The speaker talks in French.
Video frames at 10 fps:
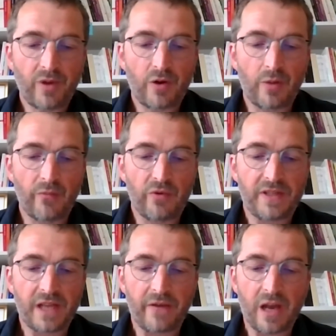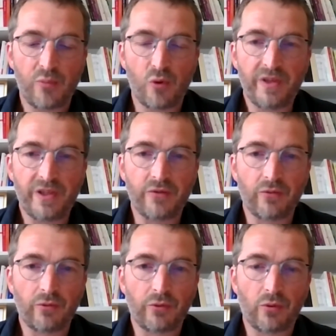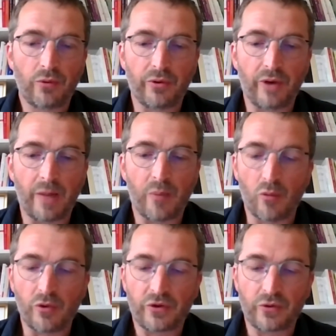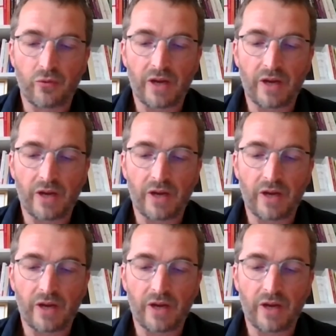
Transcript: comme vous le savez, a pour mission, entre autres, la promotion,